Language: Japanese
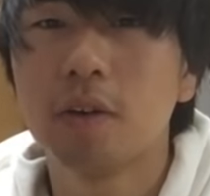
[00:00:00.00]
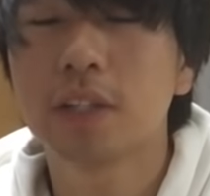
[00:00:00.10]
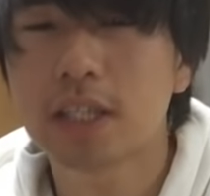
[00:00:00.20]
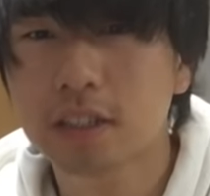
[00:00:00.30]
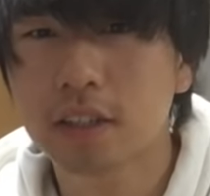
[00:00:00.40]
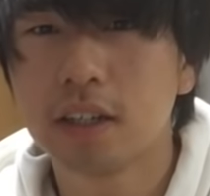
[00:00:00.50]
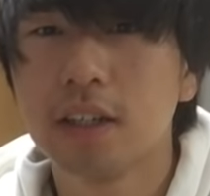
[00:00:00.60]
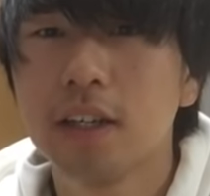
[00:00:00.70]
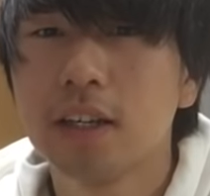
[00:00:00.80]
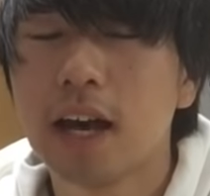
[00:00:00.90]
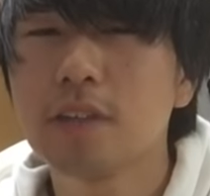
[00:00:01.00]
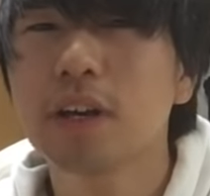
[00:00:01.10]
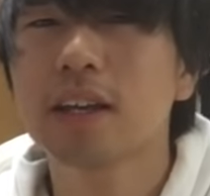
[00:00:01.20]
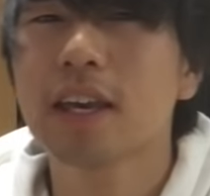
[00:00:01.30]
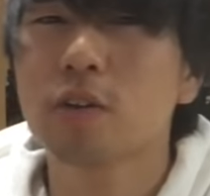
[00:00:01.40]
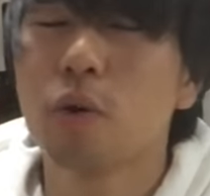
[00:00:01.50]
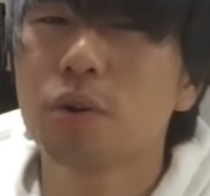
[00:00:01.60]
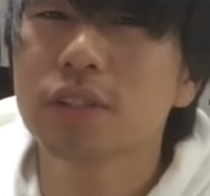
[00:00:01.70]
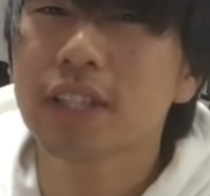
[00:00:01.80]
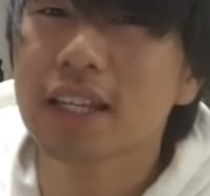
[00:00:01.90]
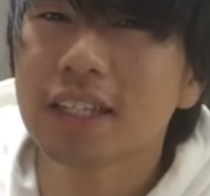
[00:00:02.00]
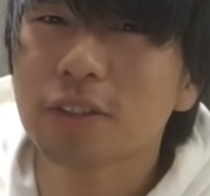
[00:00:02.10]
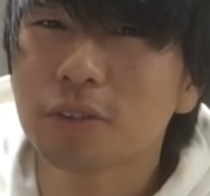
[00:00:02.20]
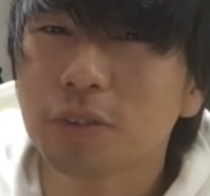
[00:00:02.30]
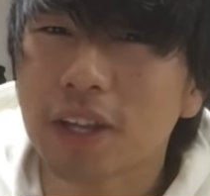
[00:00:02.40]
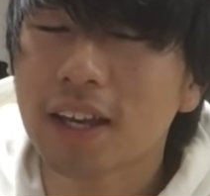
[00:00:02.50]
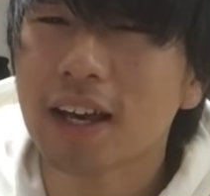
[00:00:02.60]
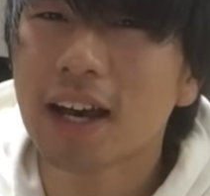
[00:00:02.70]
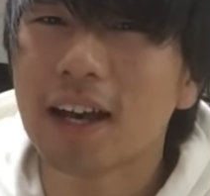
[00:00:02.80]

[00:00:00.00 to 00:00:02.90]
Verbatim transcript: 同じくハノイは結構ホルスターに入れとくとね